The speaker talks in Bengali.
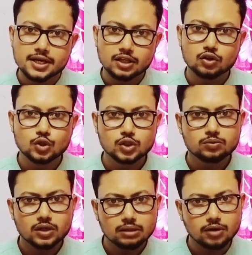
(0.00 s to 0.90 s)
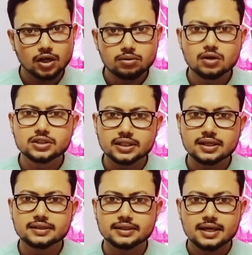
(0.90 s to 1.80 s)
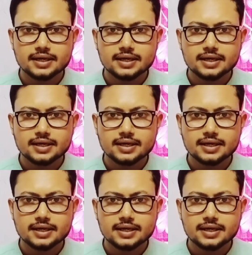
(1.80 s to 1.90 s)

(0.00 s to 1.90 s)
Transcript: দেখো ইউটিউবে অনেক ভালো ভালো চ্যানেল আছে